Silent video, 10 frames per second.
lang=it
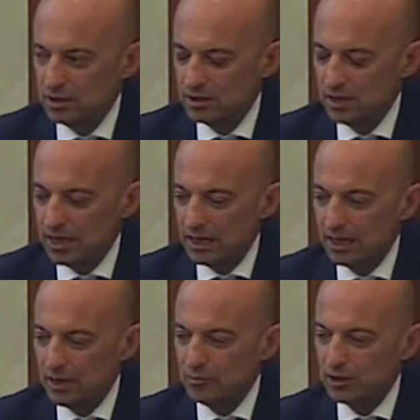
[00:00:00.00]

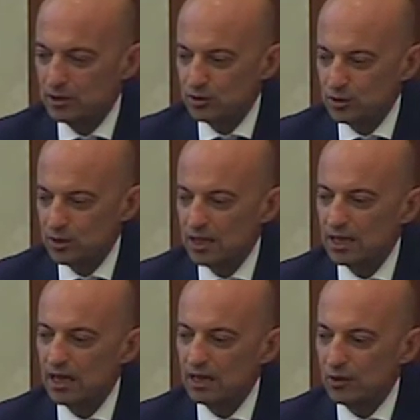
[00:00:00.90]
dalla persona
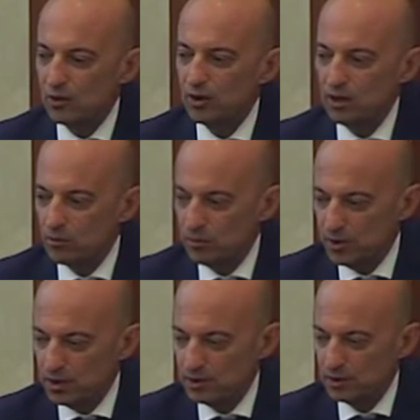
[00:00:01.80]
che in quel
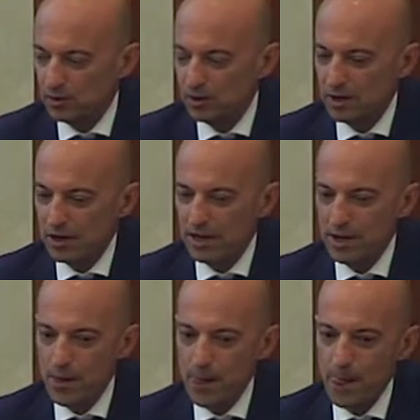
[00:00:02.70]
momento
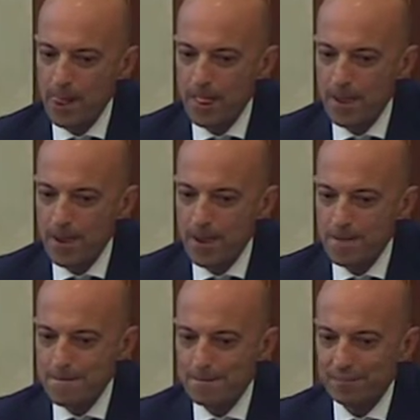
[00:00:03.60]
è
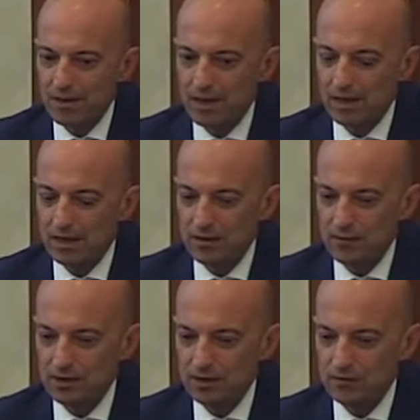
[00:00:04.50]
è
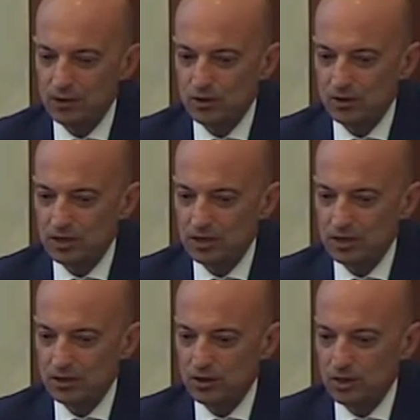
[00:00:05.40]
chiamata a
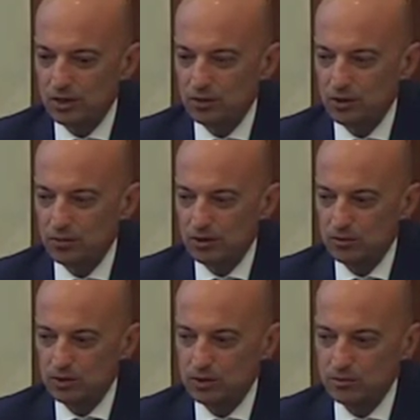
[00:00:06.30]
svolgerli o che ricopre
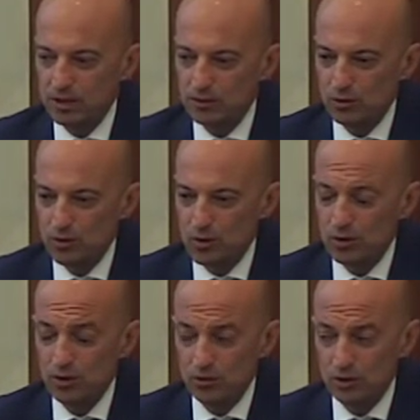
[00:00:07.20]
un determinato
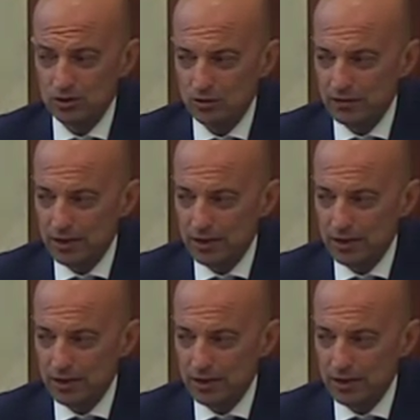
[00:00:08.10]
ruolo e questo